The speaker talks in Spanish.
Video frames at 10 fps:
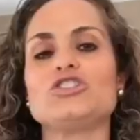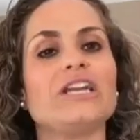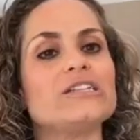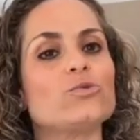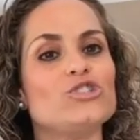
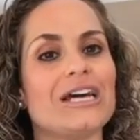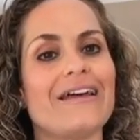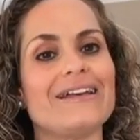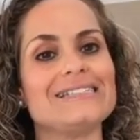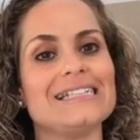3
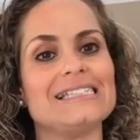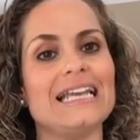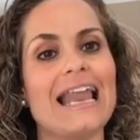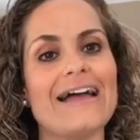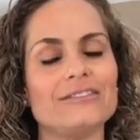cucharadas de
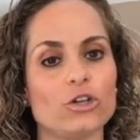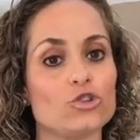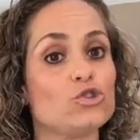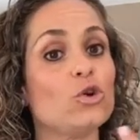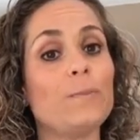cilantro,
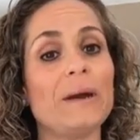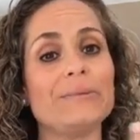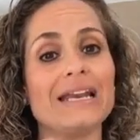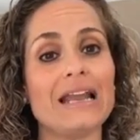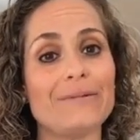súper
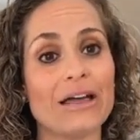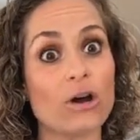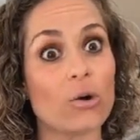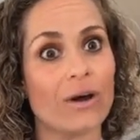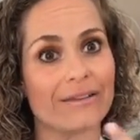bien lavado,
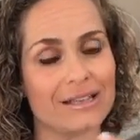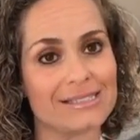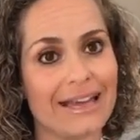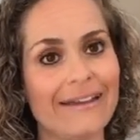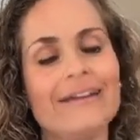
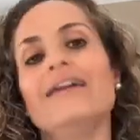acuérdense